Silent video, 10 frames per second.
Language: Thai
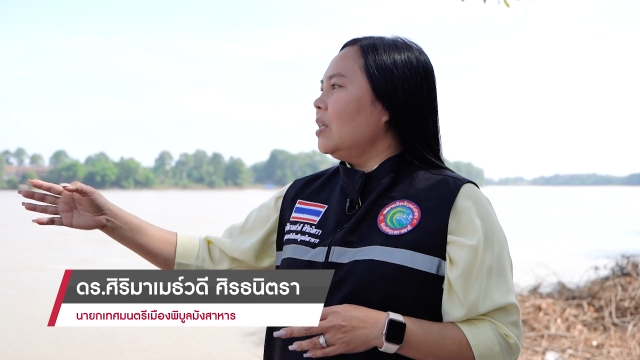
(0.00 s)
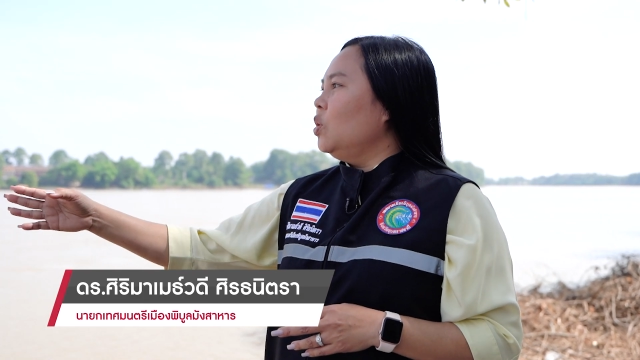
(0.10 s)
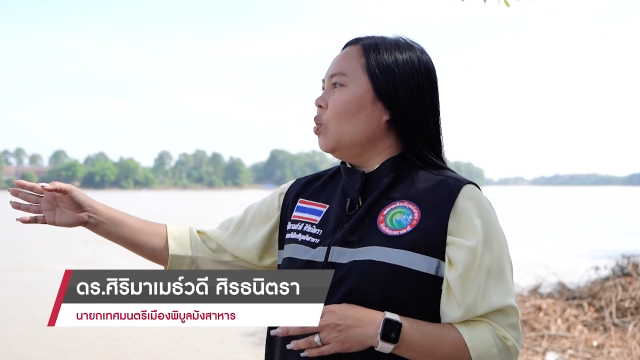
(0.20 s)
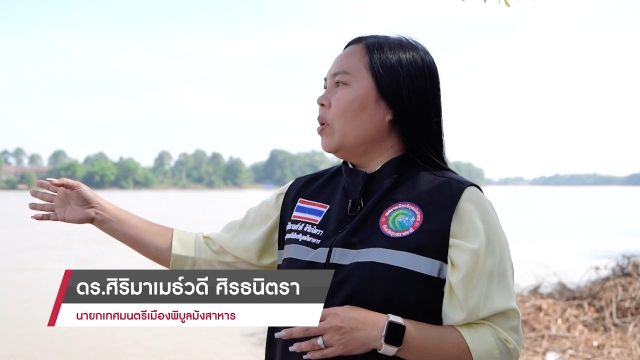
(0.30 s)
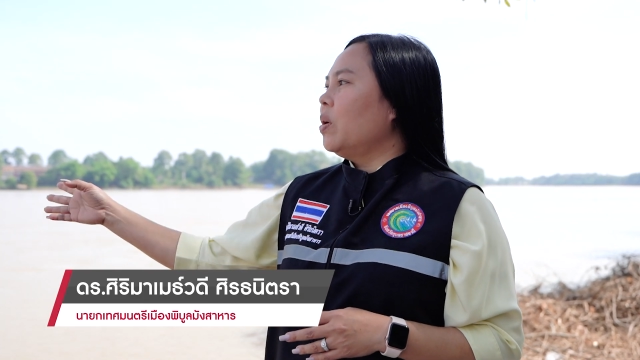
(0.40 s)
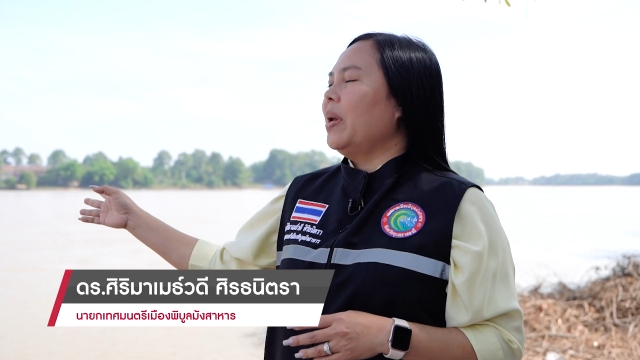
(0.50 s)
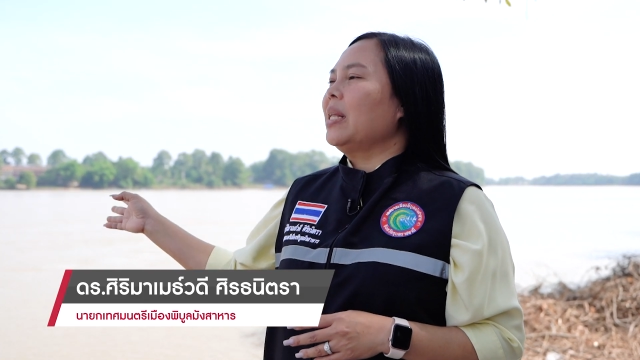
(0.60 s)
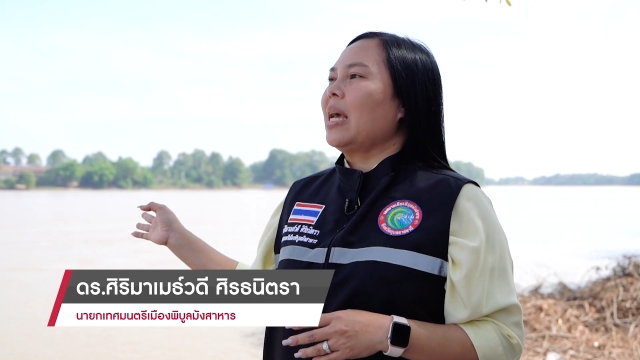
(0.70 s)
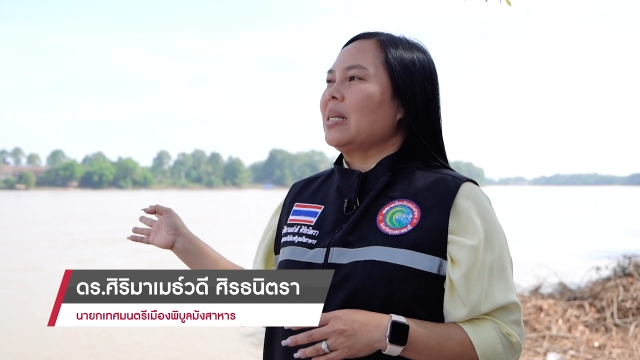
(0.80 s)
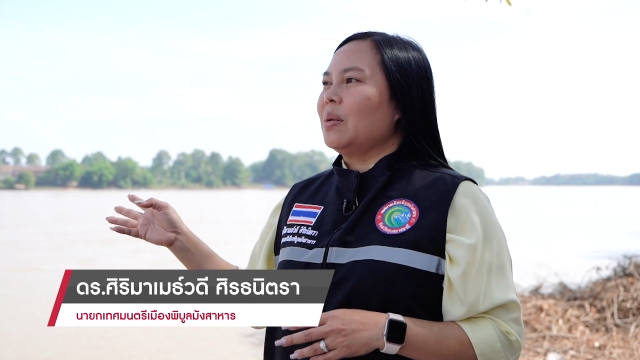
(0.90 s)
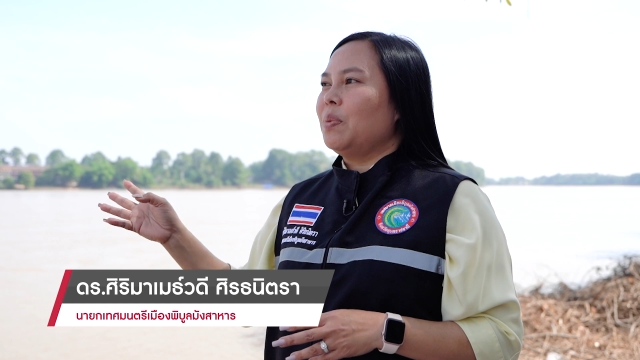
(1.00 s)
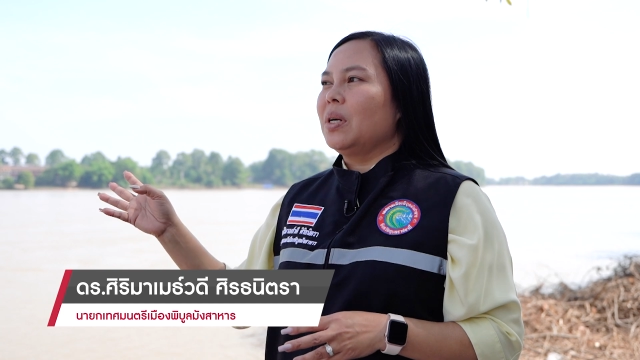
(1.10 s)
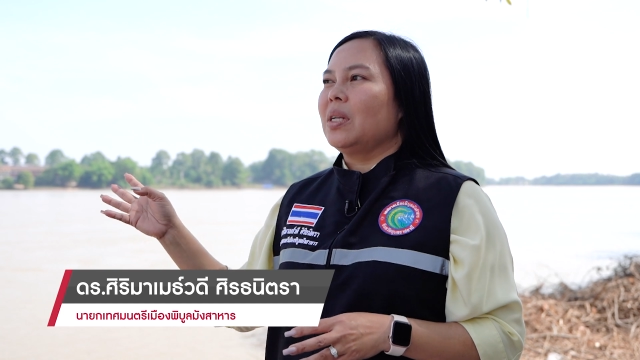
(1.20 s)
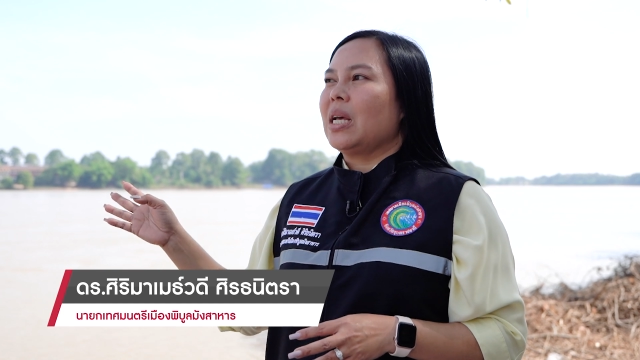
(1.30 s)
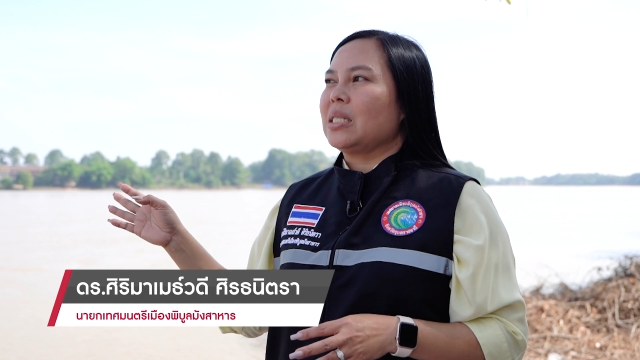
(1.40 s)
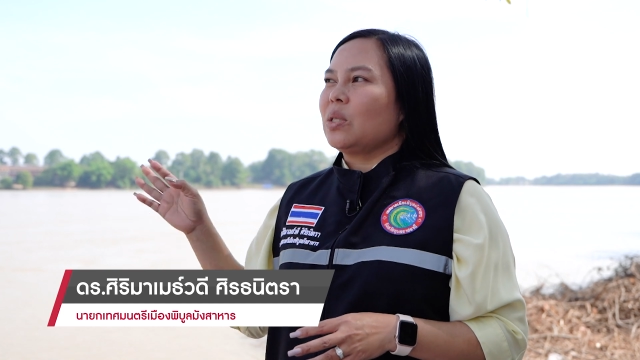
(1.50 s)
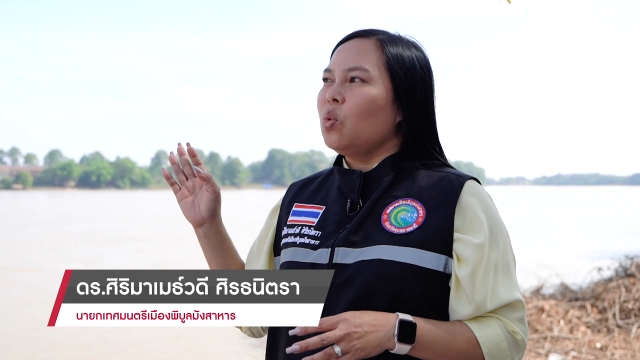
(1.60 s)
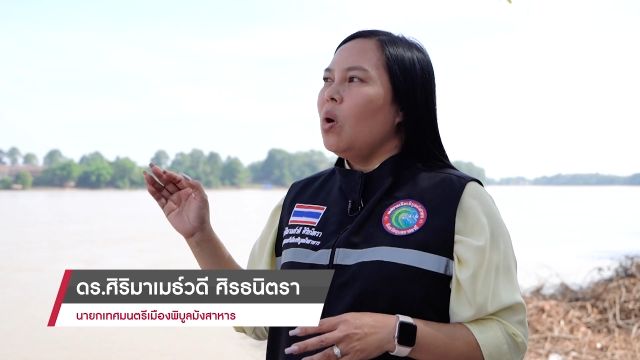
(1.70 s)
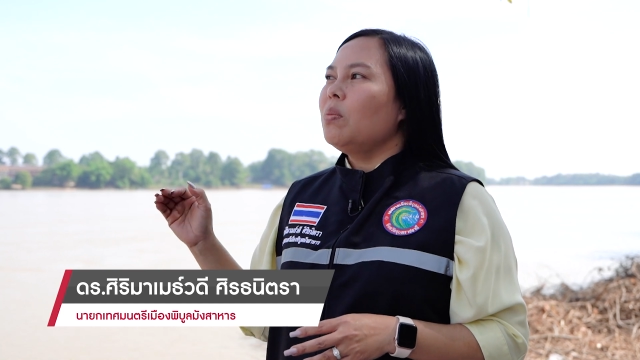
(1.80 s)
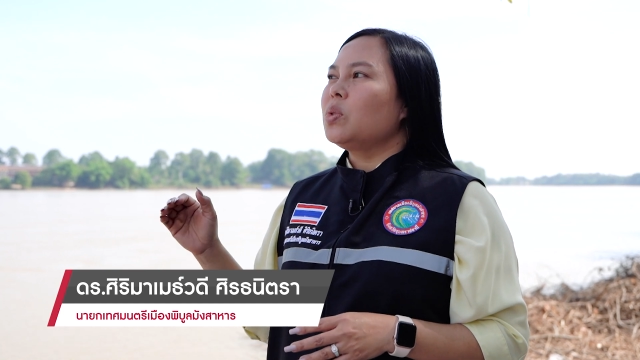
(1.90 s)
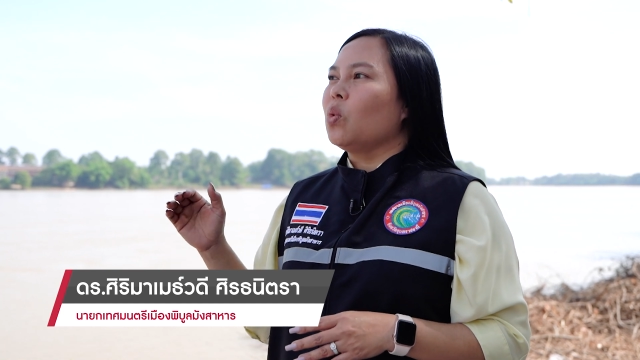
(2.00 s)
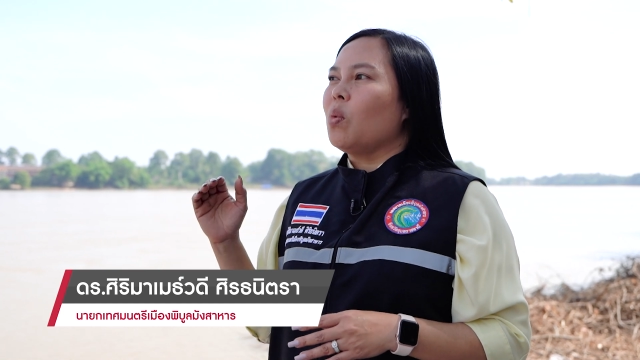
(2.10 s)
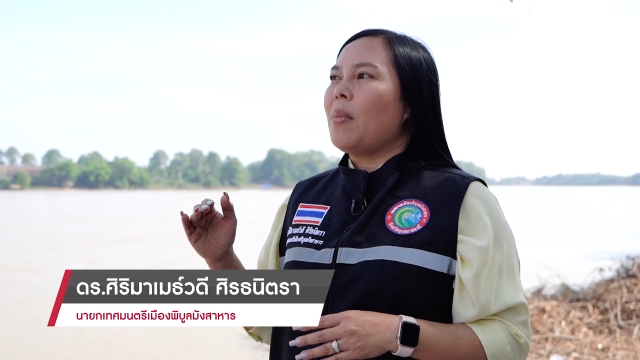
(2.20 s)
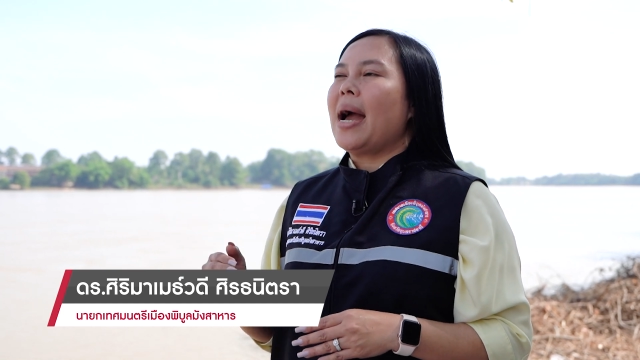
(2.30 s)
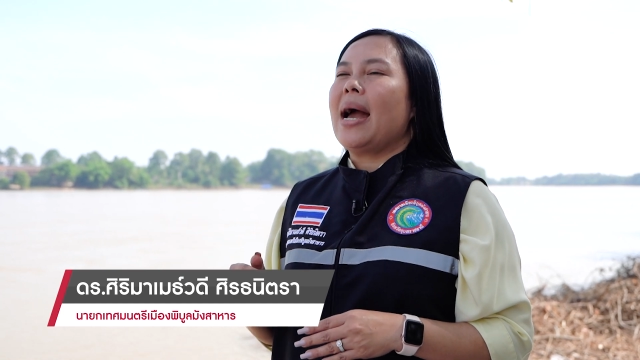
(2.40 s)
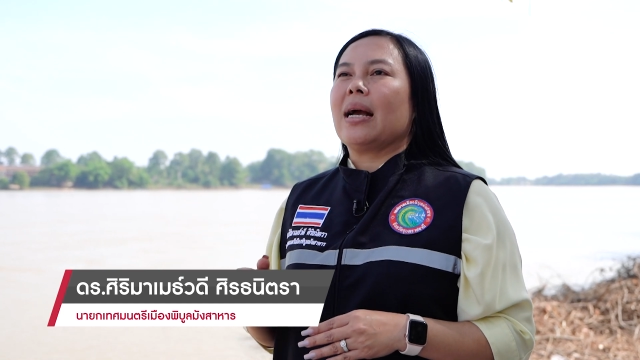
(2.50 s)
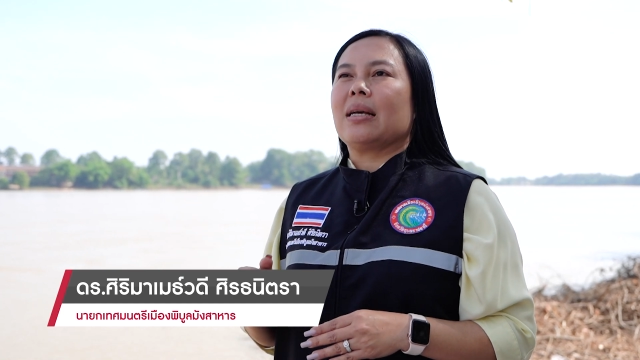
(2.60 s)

อยู่บริเวณแก่งสะพือเนี่ยจะท่วมสูงมาก